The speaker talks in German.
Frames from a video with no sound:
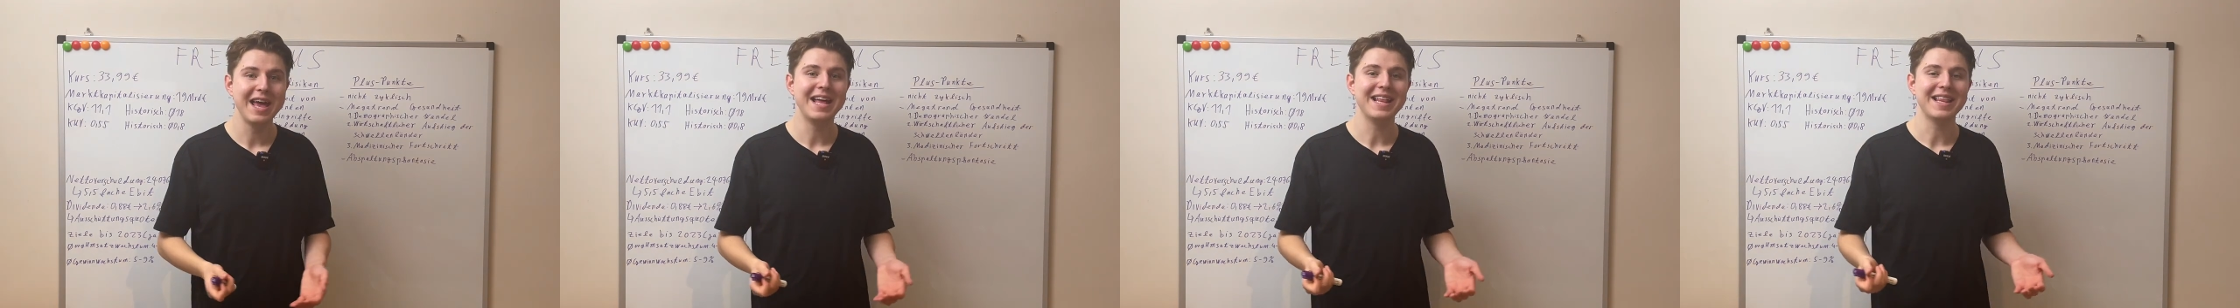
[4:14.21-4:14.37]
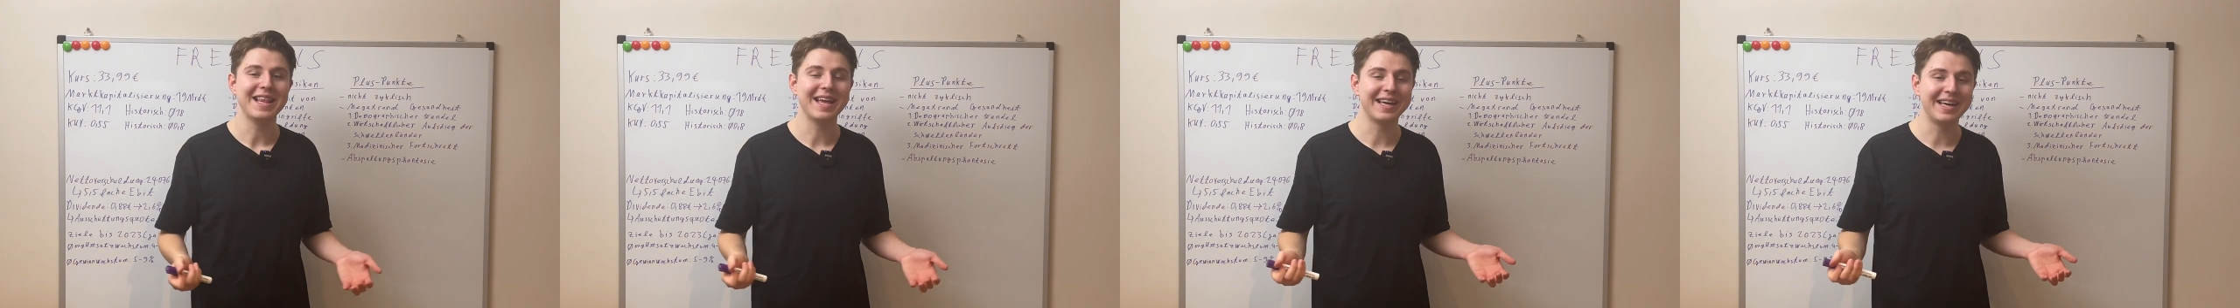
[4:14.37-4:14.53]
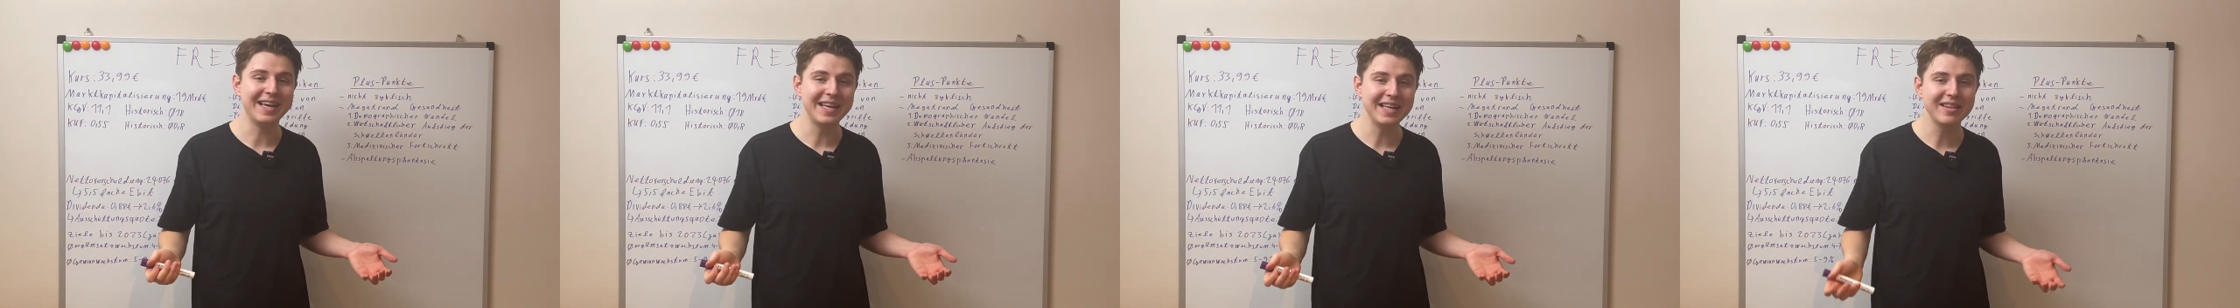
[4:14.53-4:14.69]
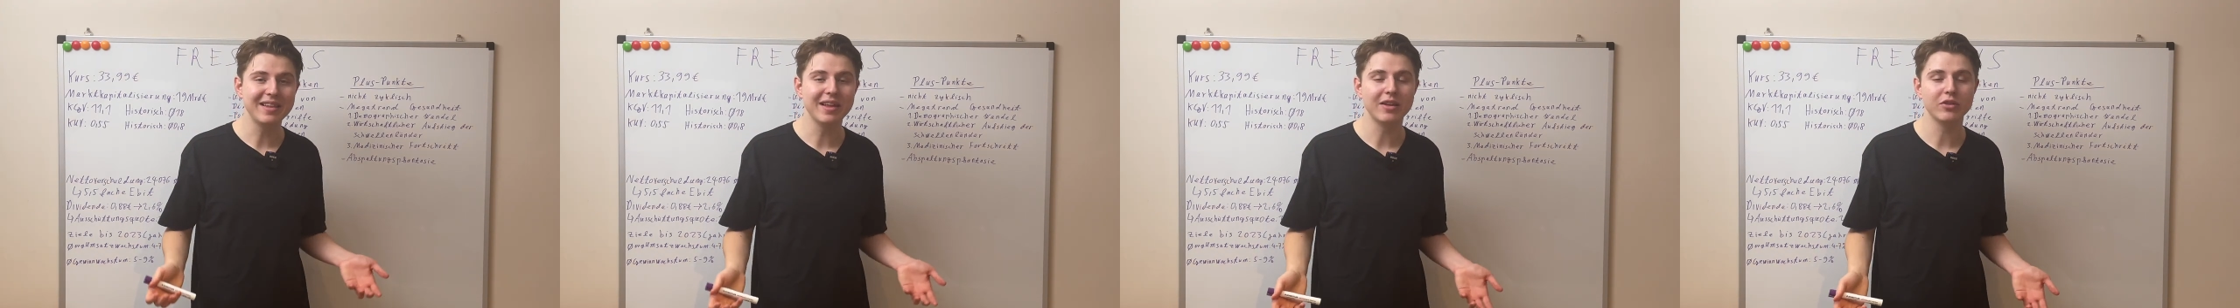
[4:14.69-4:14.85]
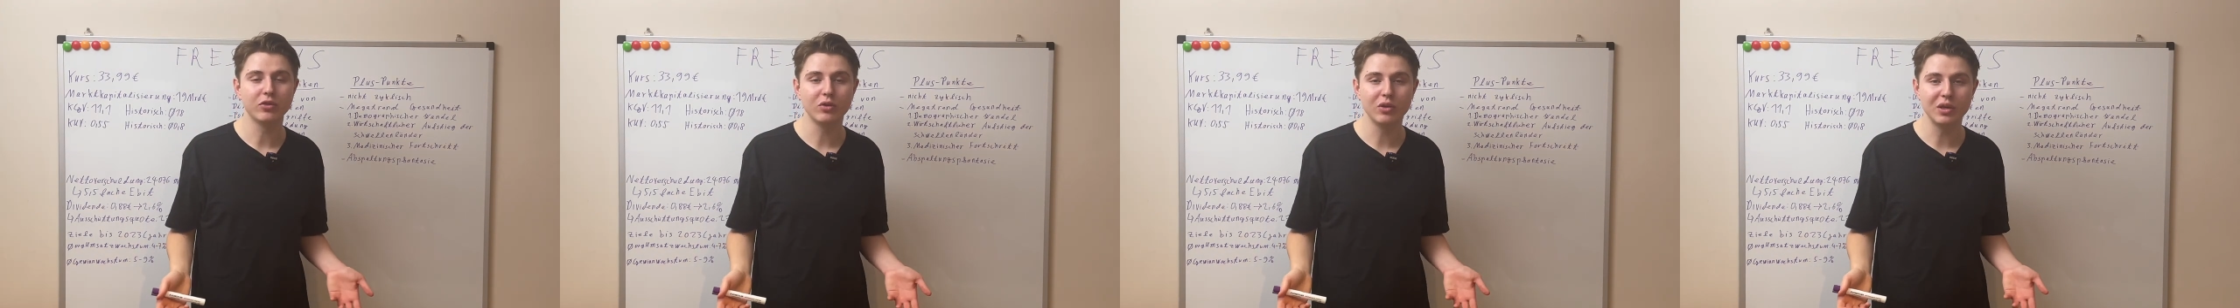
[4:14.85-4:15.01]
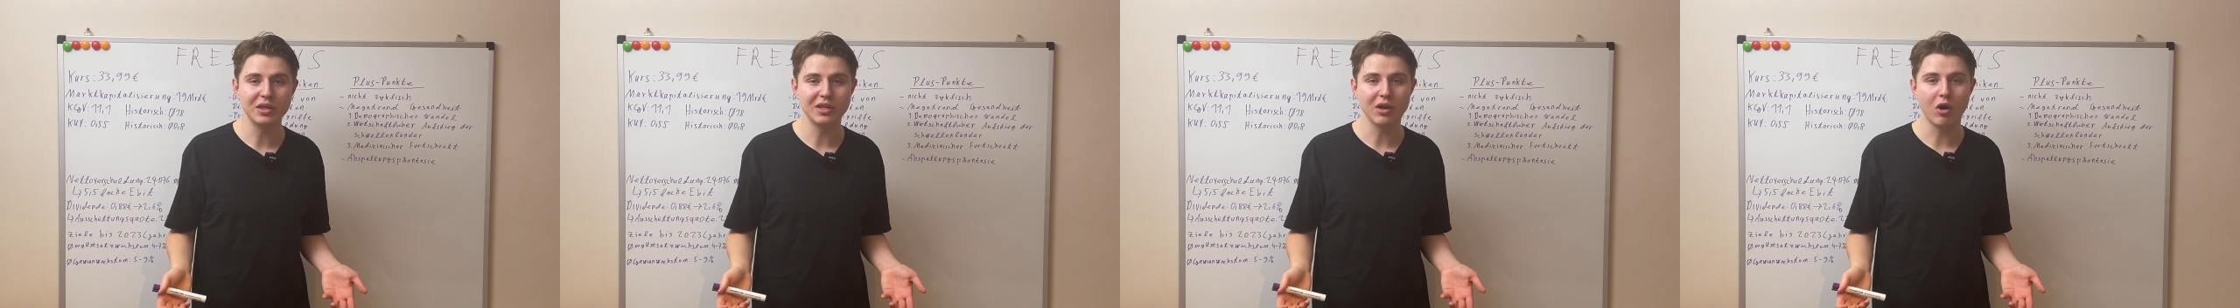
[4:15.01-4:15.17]
da geht
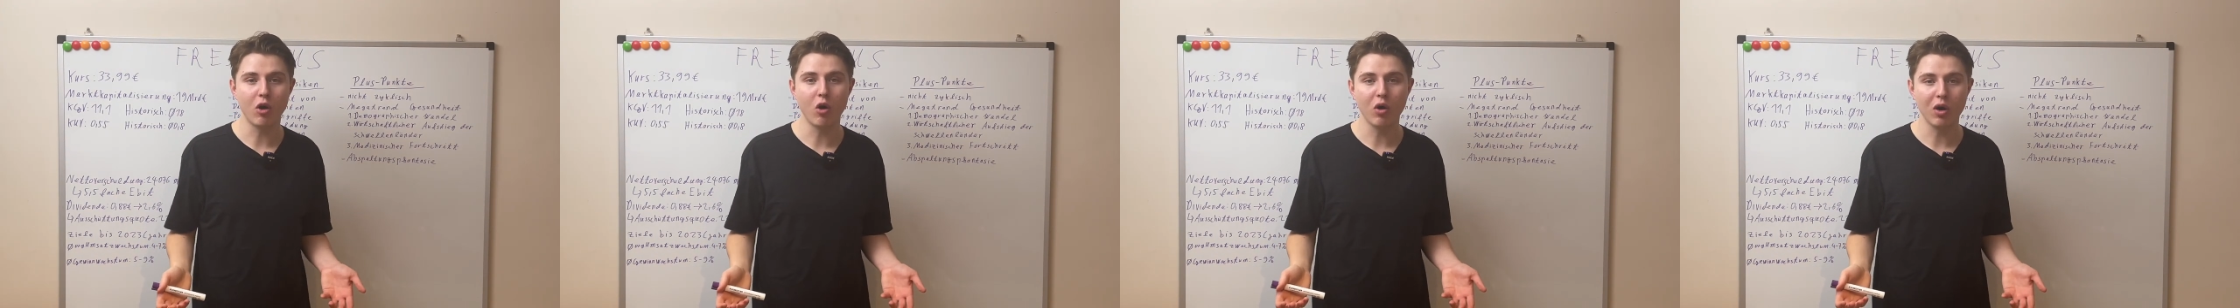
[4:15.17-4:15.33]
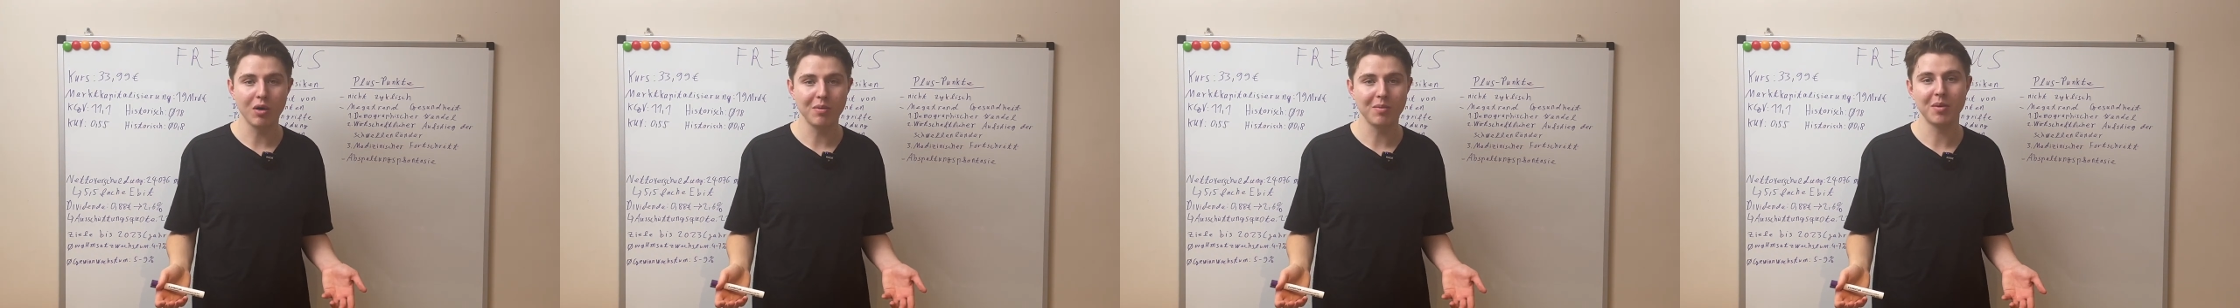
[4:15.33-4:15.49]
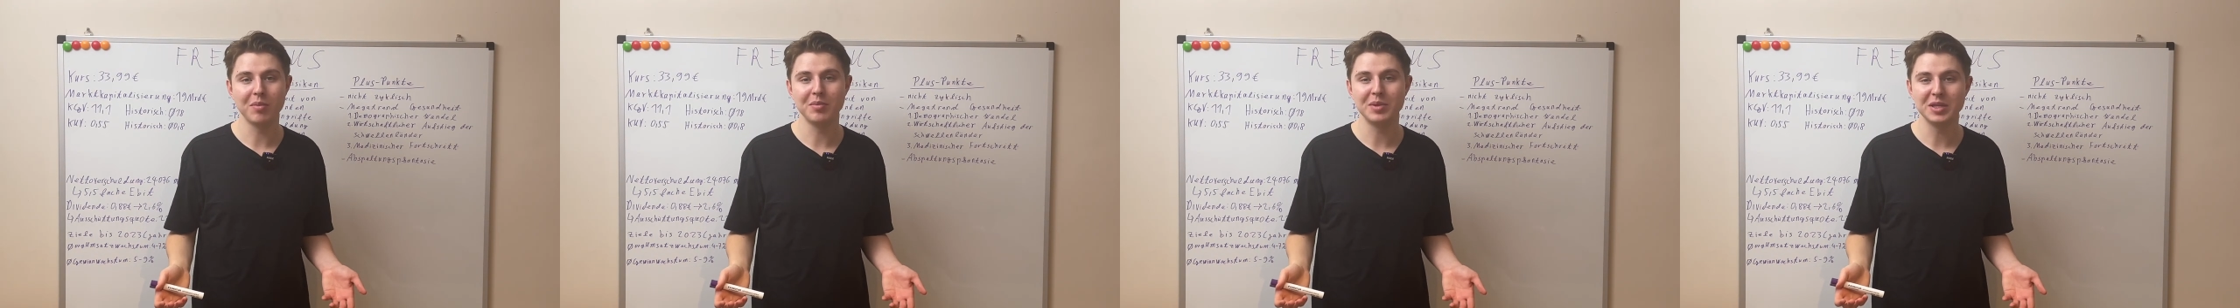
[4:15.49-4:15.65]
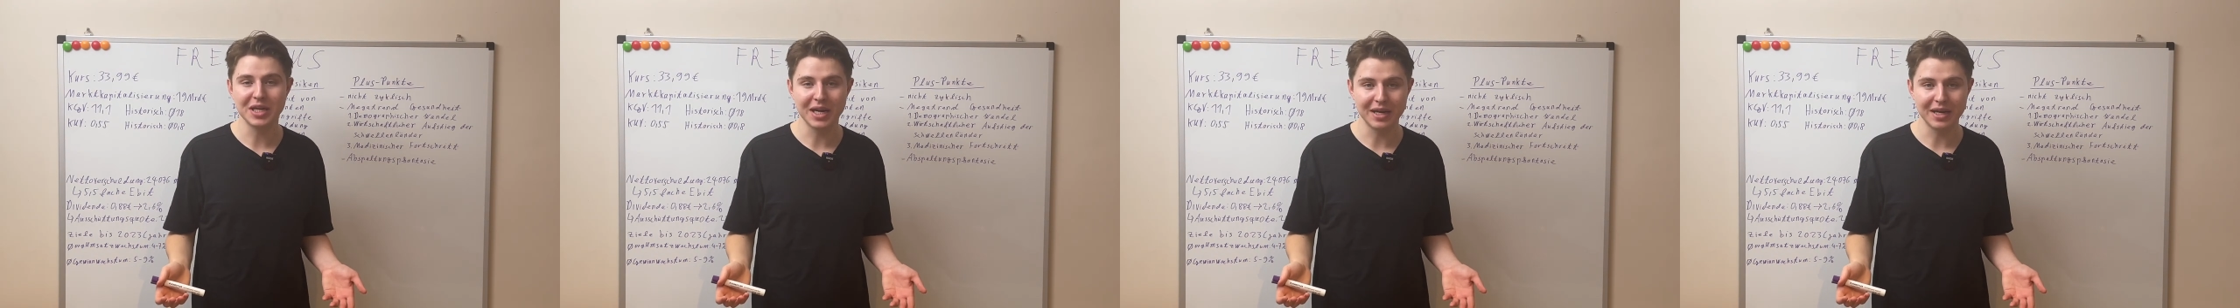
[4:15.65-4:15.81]
natürlich auch immer mit